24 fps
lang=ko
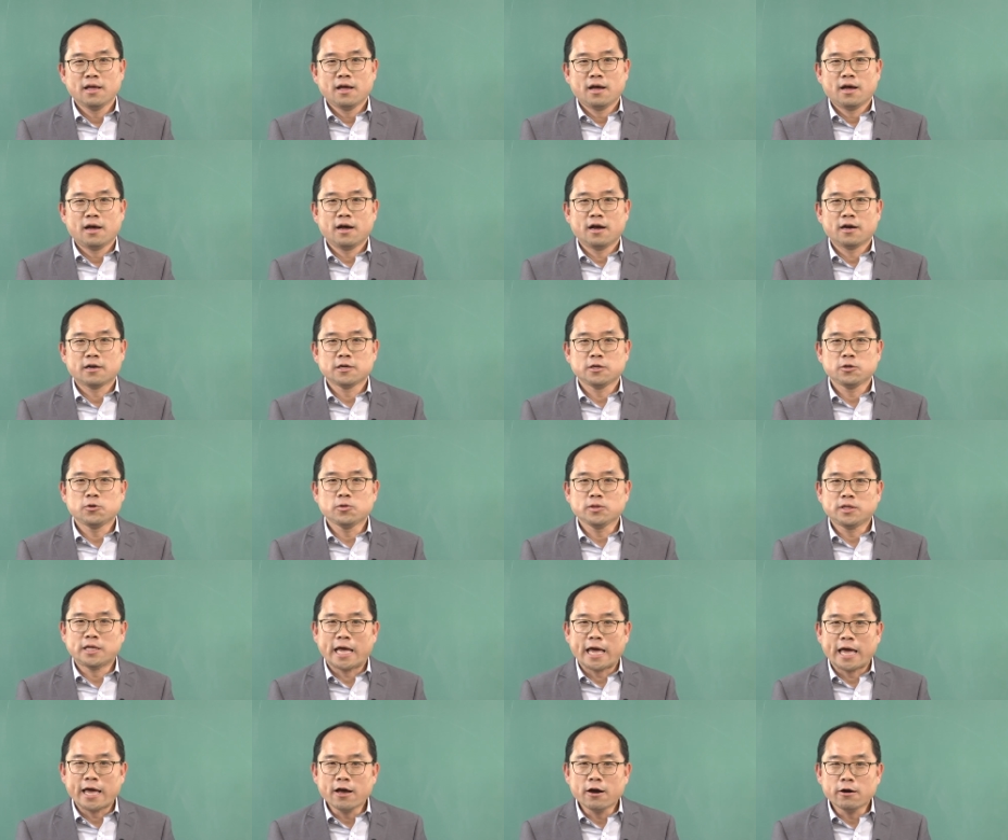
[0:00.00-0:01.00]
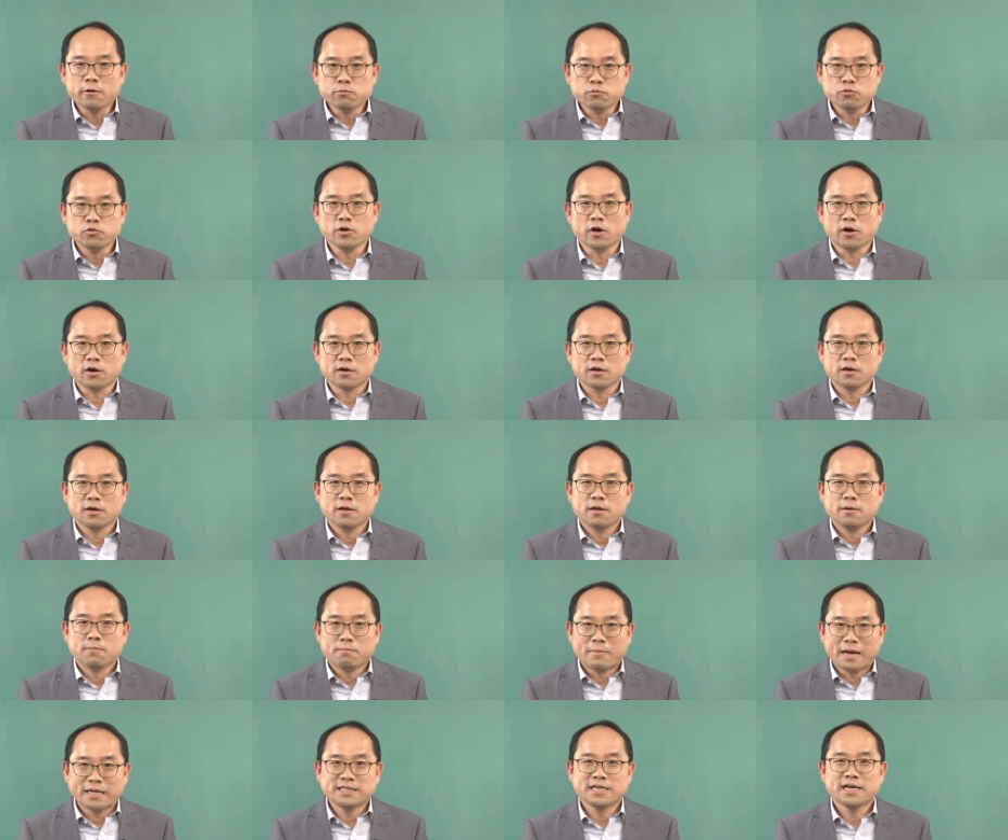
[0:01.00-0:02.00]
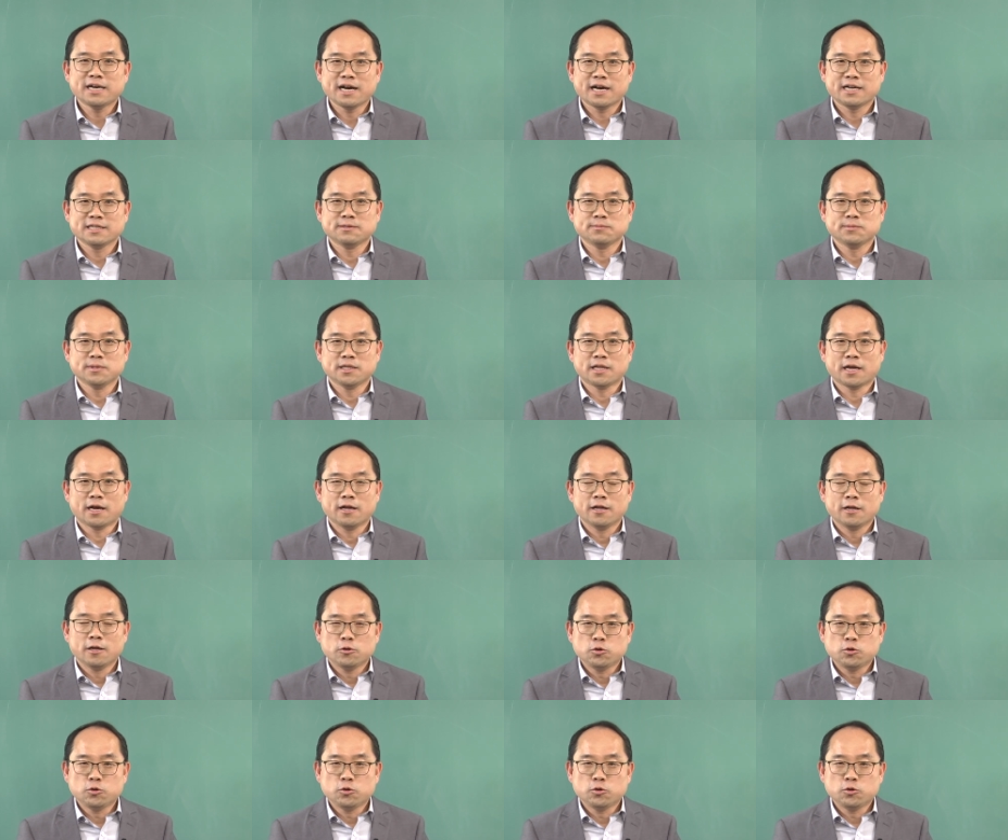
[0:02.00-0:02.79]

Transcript: 아, 그리고 대형 무역 마찬가지입니다.